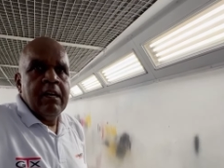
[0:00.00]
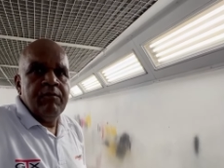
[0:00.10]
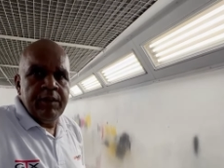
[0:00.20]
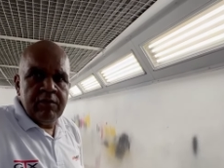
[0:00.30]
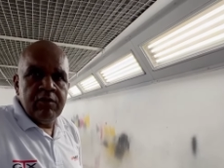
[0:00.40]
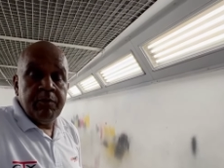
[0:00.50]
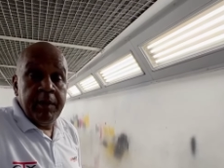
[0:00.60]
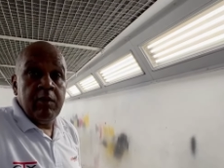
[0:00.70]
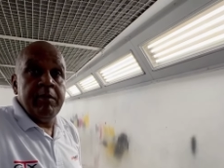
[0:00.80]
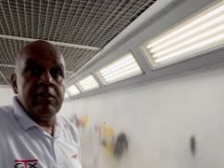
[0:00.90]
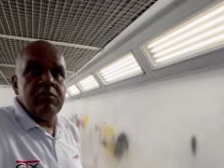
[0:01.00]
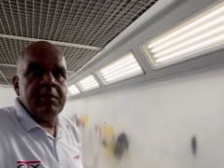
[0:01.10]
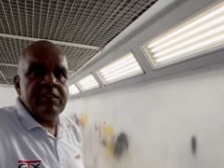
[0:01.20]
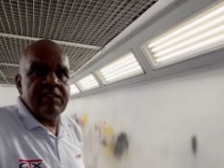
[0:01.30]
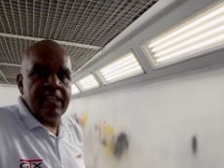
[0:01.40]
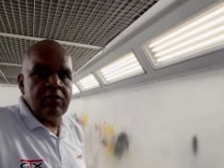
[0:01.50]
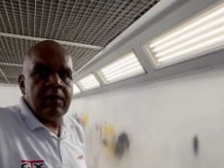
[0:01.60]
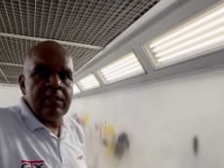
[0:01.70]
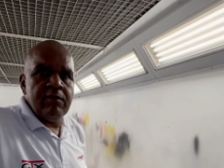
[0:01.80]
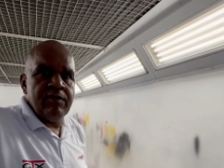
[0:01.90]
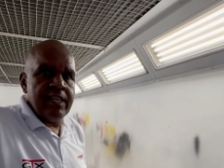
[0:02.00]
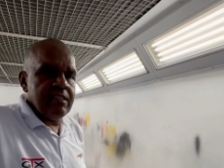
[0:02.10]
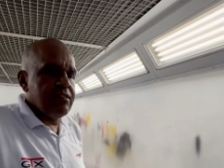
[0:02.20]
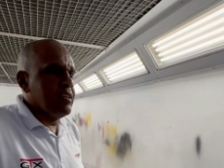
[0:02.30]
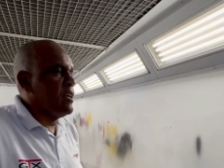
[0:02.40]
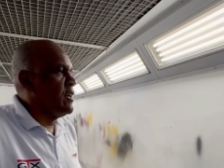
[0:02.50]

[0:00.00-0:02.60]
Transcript: Fiz isso pelo menos umas 3, 4 vezes.